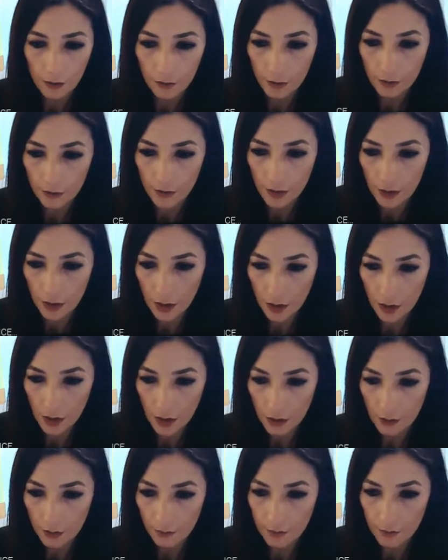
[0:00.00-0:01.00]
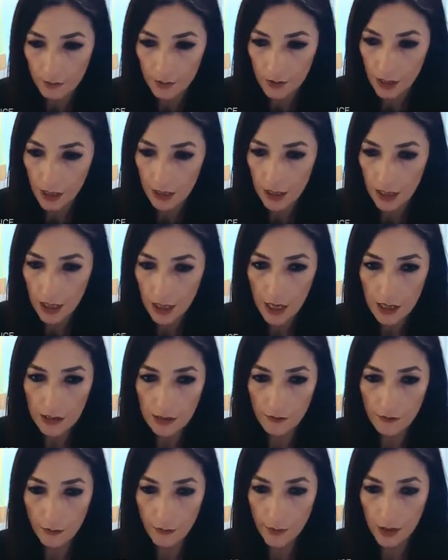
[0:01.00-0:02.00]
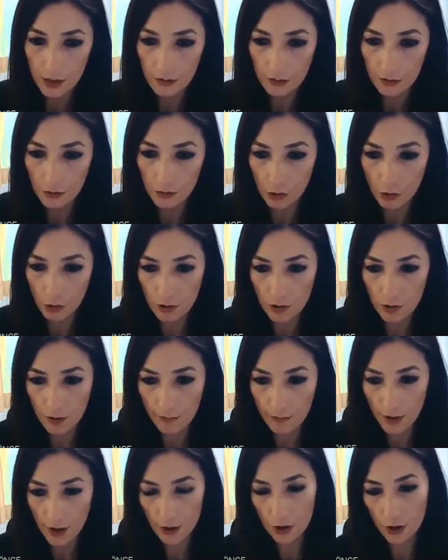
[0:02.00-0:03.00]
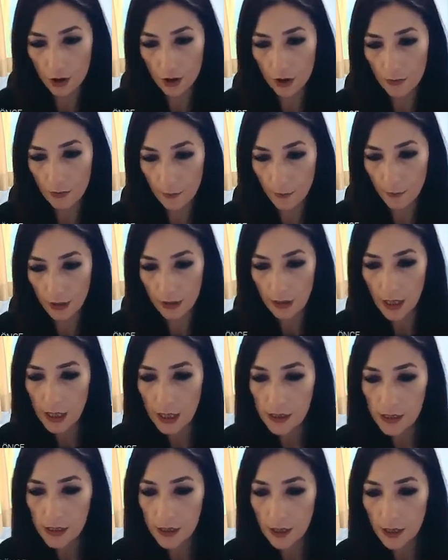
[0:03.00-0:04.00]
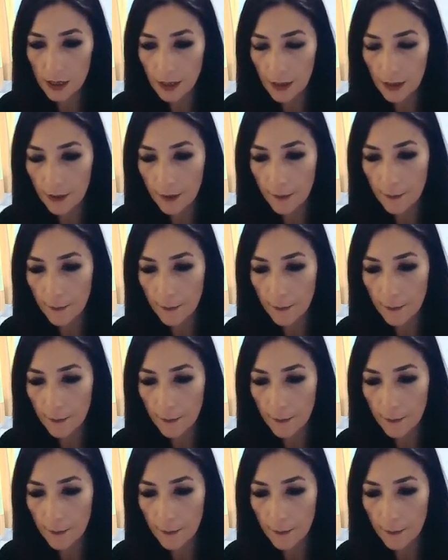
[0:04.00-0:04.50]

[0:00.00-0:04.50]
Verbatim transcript: Evet Ege. Sen de yaz ve ben sonra başlayayım hemen derse.